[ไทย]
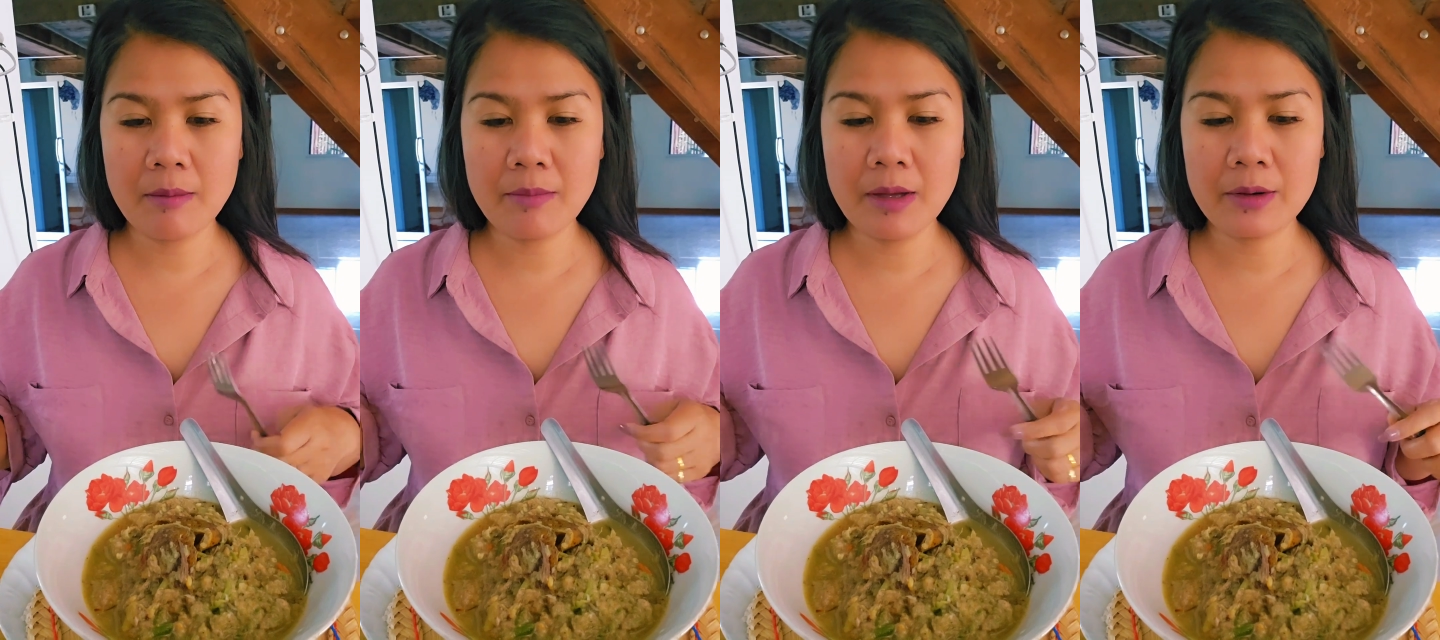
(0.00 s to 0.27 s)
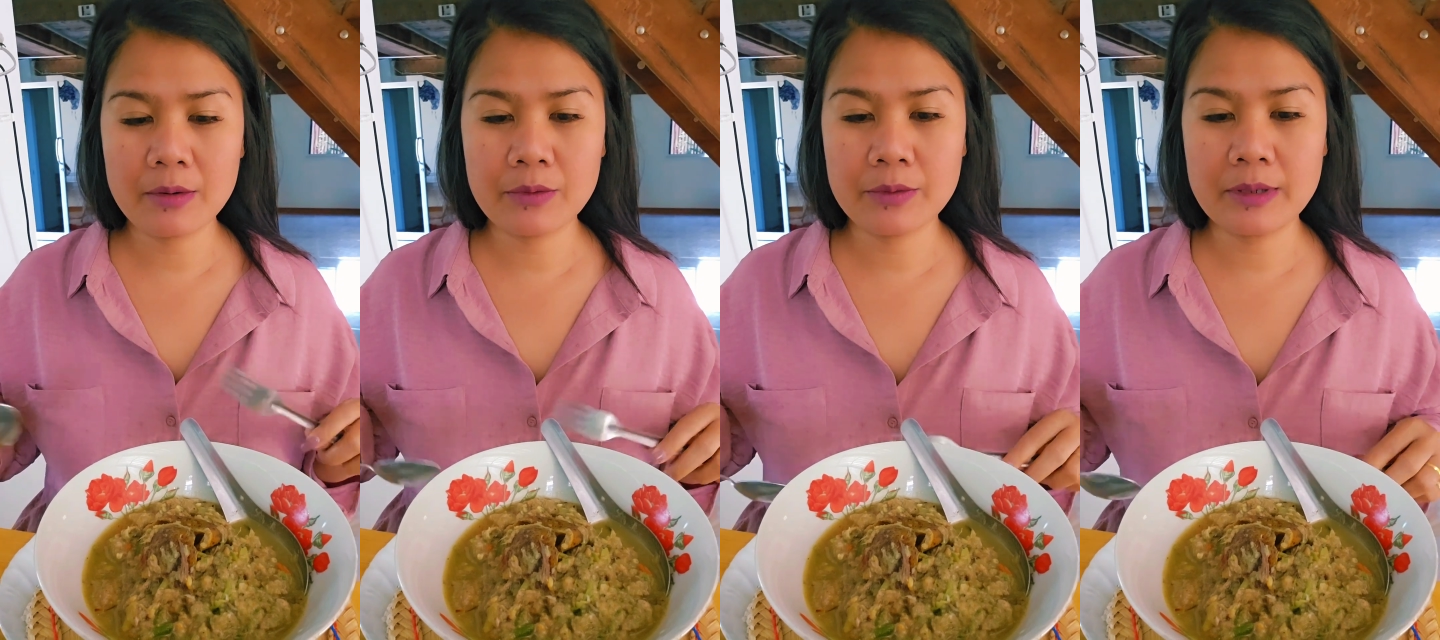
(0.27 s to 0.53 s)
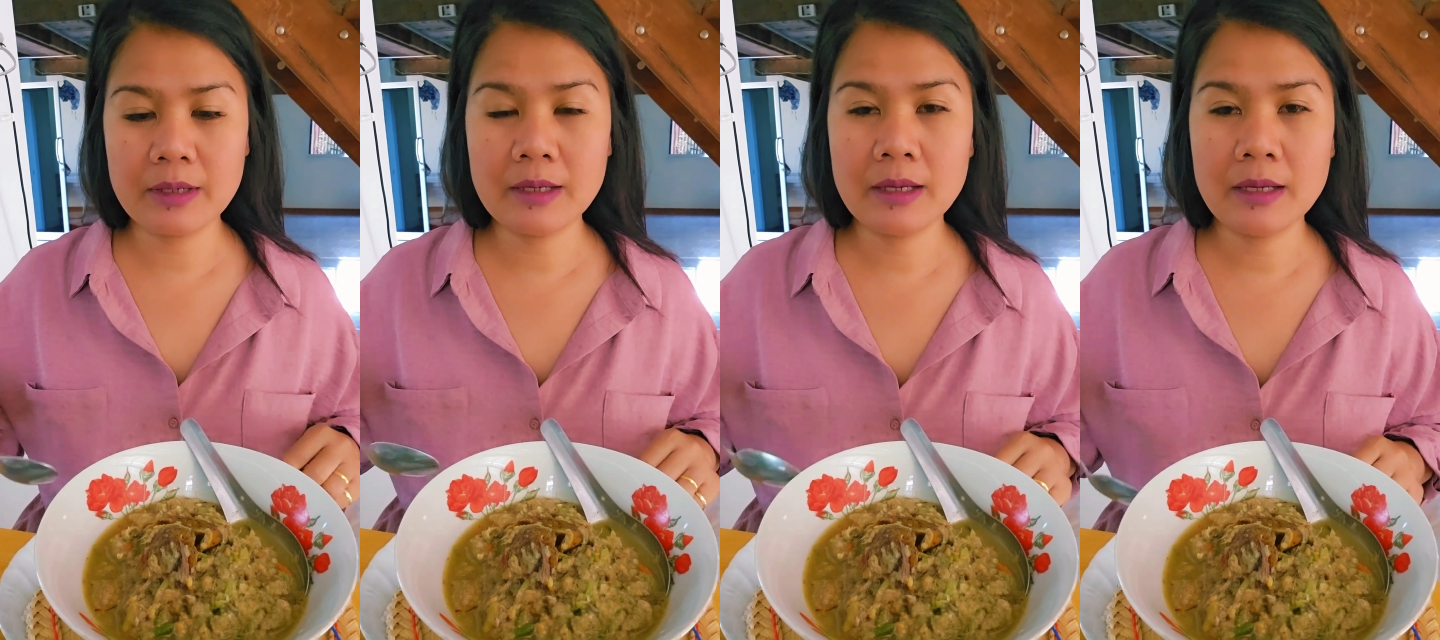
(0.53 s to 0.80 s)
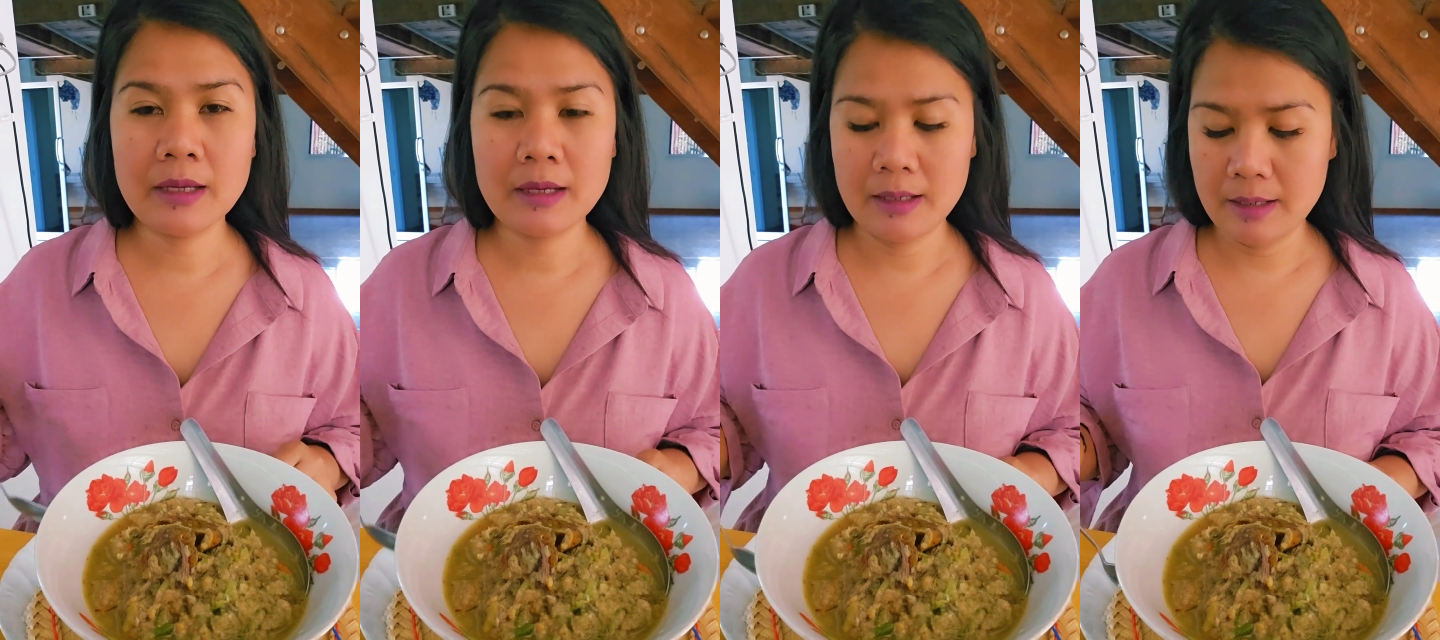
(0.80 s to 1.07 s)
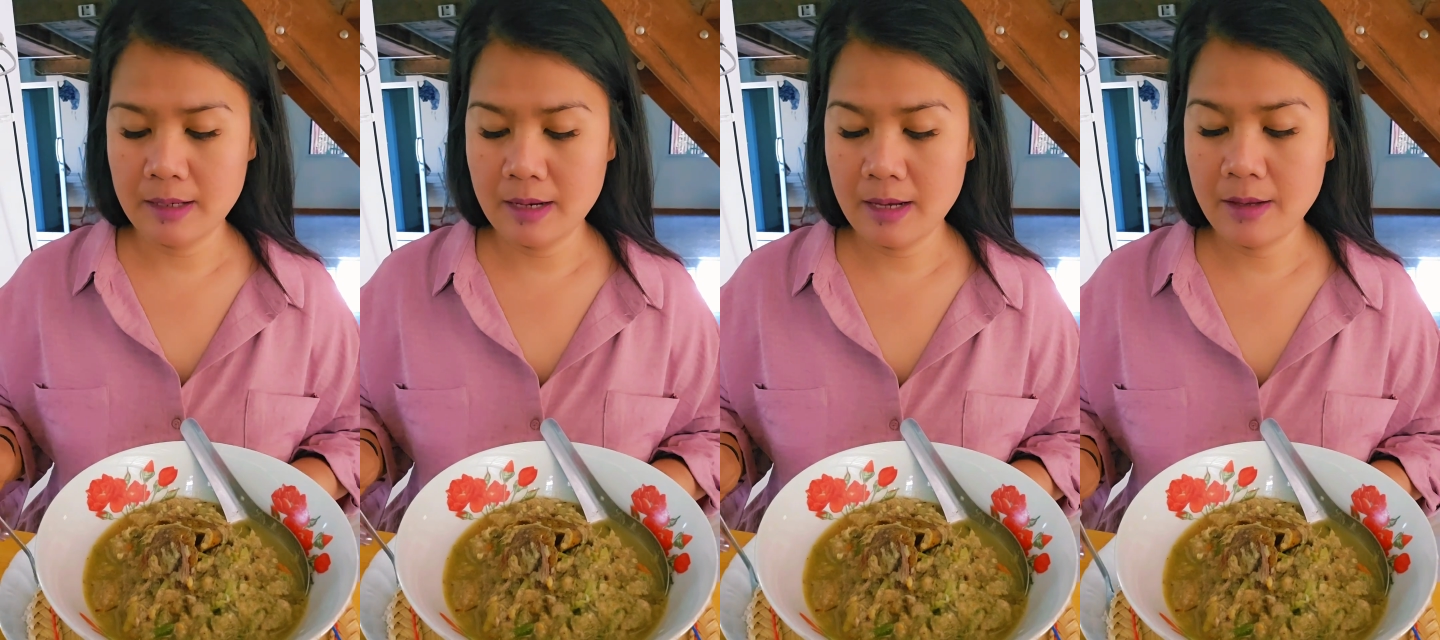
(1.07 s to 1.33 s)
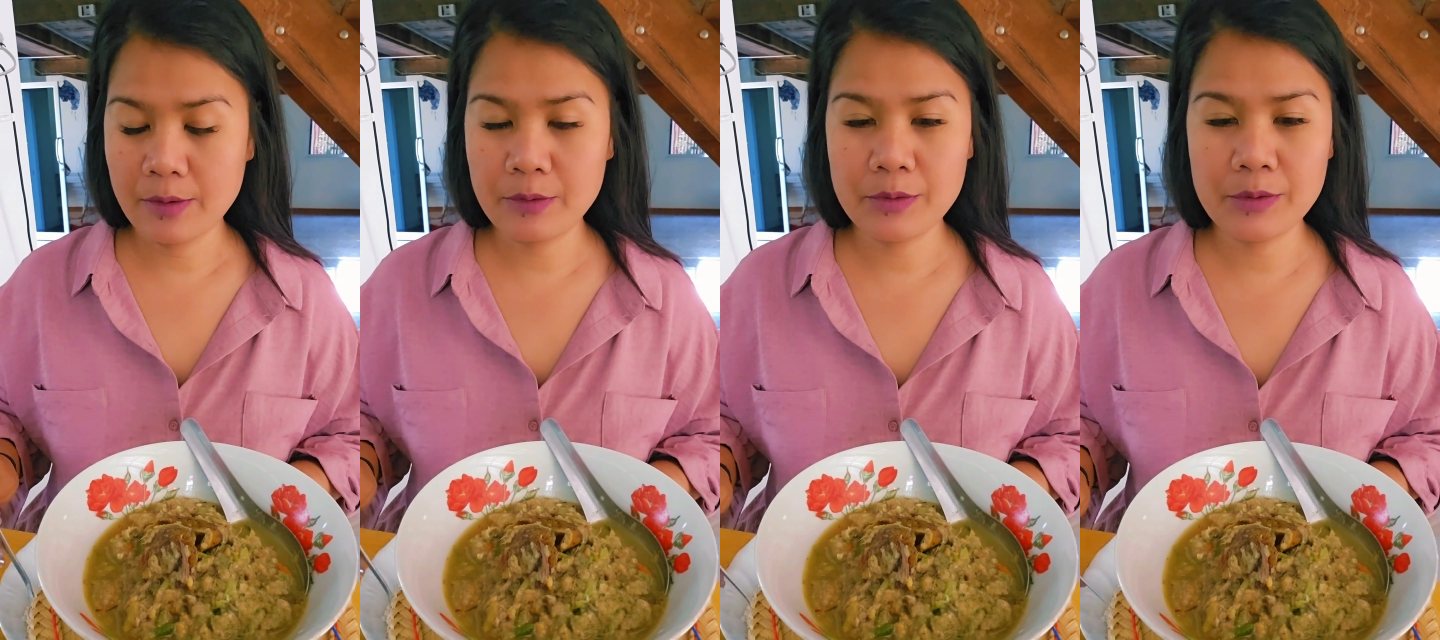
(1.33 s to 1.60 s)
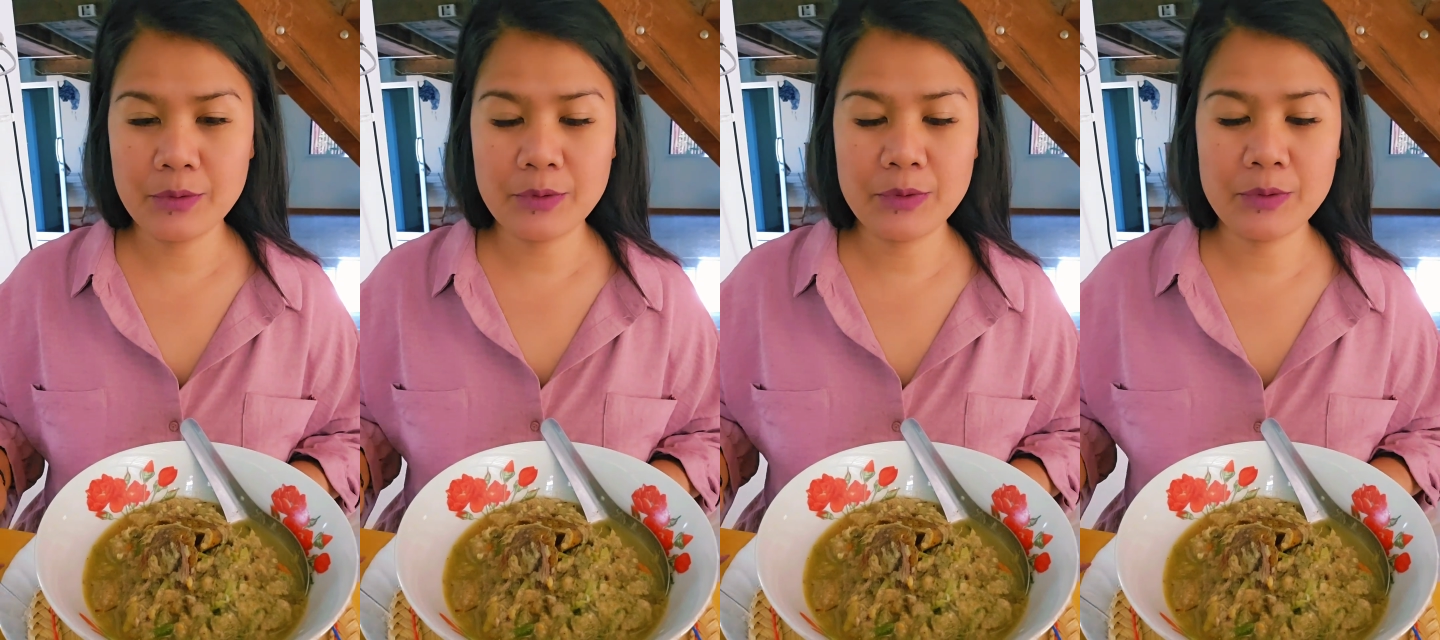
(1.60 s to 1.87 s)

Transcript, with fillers: มารุยนะคะรุย